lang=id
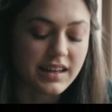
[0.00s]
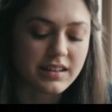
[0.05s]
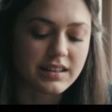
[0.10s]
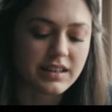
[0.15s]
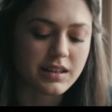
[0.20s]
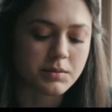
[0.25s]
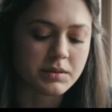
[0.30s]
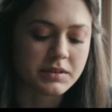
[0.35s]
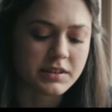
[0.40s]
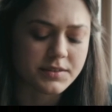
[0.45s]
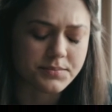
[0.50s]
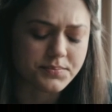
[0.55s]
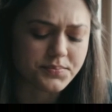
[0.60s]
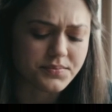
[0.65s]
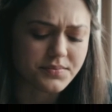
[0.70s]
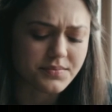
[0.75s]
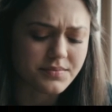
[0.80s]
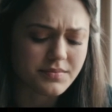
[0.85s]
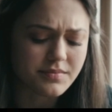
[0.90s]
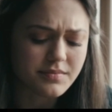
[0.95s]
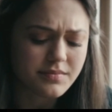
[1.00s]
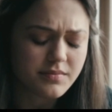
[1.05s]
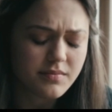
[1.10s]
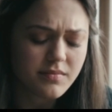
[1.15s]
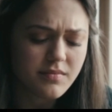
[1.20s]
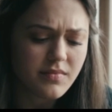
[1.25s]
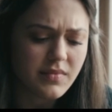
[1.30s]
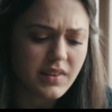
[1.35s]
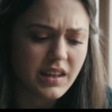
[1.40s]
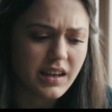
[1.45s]
kepada John.
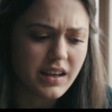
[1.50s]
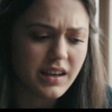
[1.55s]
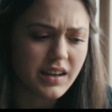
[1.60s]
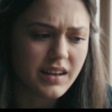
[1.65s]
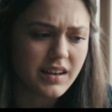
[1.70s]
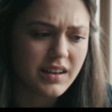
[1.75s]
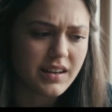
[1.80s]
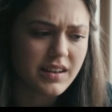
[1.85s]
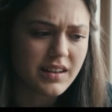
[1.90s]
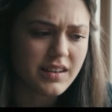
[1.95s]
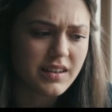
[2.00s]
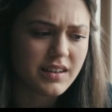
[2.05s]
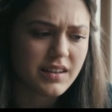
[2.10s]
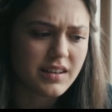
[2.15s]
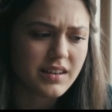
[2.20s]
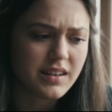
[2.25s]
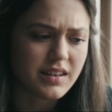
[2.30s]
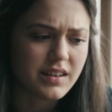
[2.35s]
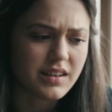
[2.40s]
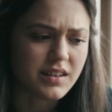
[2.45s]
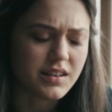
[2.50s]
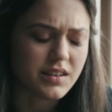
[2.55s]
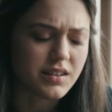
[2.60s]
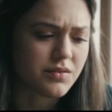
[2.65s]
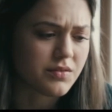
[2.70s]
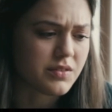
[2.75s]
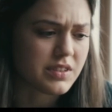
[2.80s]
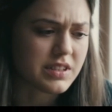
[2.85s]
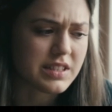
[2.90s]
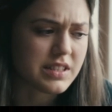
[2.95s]
Untuk
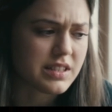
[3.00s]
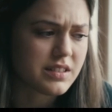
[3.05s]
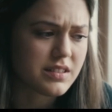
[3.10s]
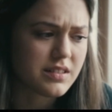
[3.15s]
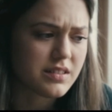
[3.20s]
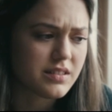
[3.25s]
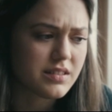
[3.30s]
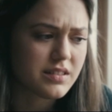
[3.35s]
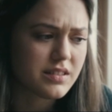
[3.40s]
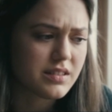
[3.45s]
menghilangkan pikiran